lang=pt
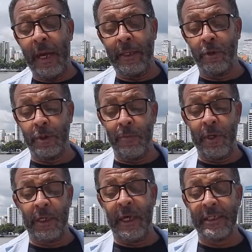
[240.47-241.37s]
de
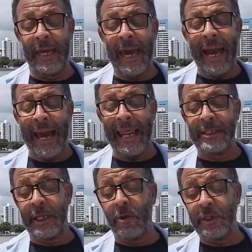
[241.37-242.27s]
2015,
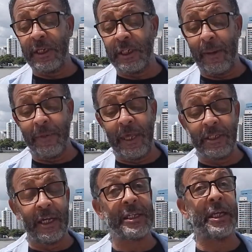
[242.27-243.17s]
relacionado ao sistema de
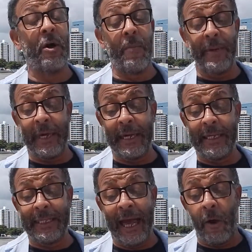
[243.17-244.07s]
gestão
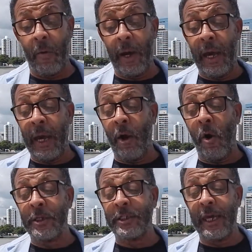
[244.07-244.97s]
ambiental é
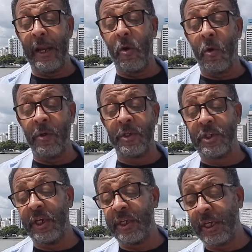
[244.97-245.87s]
o selo
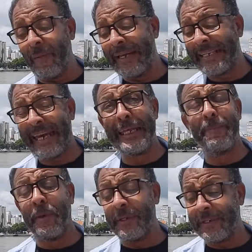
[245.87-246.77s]
consiste em uma série de
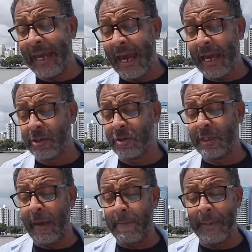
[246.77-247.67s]
processos
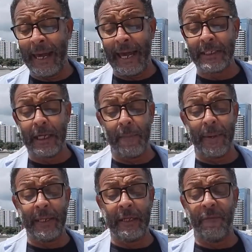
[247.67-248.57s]
e práticas
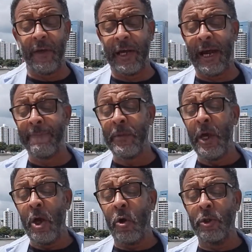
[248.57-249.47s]
para identificar,
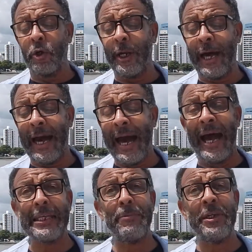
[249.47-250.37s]
controlar,
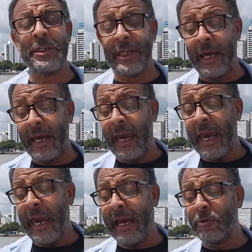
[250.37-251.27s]
administrar
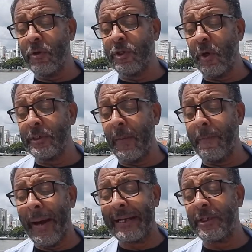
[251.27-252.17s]
e reduzir os
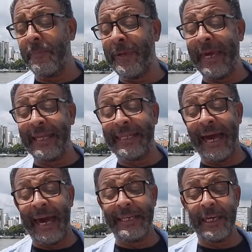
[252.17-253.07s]
impactos
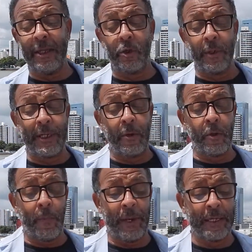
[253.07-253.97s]
ambientais em todas as
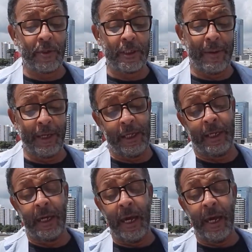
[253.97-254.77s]
operações da marina.